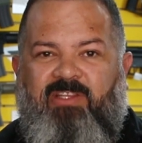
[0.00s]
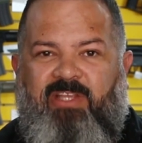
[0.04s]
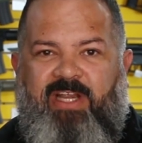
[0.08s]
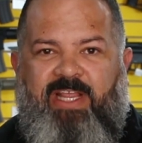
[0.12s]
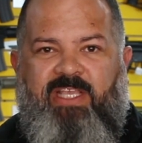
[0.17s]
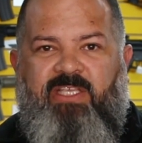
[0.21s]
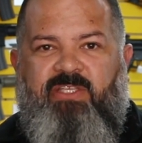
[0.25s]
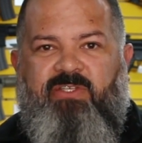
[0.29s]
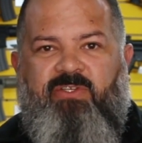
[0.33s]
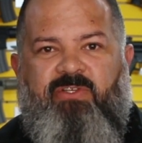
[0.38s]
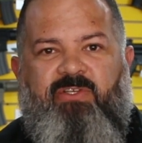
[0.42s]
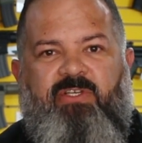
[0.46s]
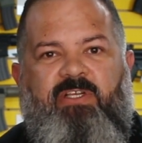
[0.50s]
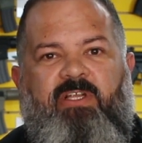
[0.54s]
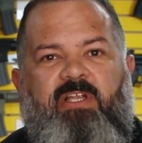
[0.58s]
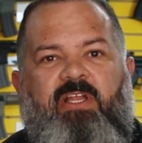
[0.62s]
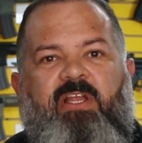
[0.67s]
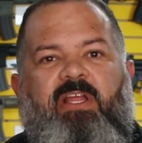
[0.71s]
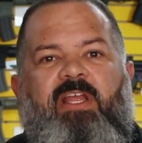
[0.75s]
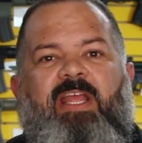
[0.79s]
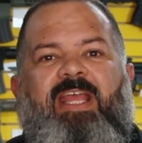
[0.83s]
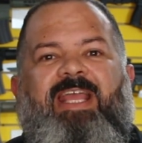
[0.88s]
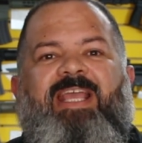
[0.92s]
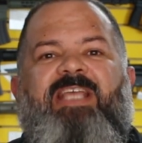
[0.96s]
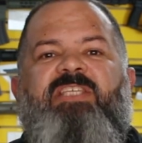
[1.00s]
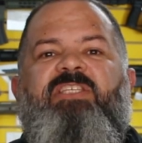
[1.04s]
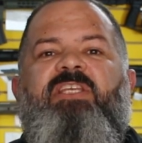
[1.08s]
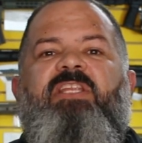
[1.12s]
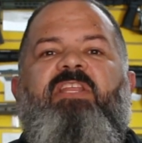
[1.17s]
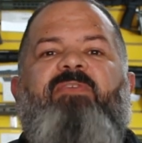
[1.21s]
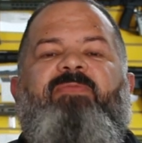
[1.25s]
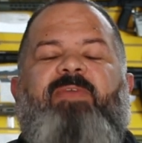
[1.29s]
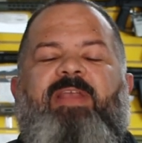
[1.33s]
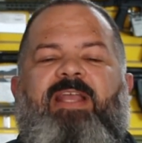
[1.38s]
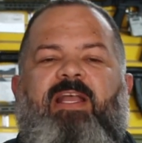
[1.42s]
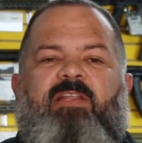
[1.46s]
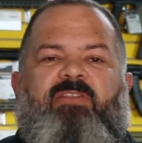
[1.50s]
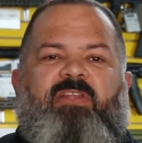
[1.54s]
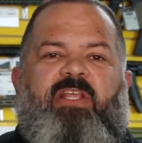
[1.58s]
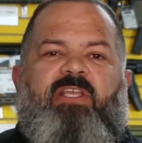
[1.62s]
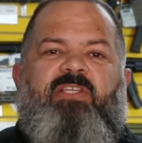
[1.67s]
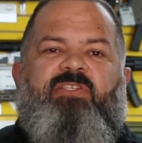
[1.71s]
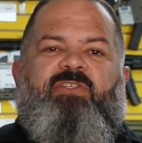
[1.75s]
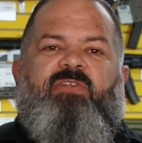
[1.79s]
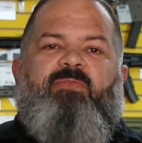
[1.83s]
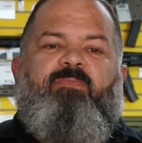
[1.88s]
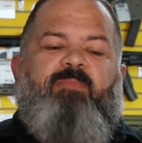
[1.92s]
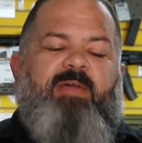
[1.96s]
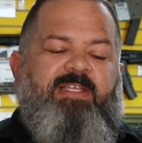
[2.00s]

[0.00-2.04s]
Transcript: tracer. ¿Qué significa tracer?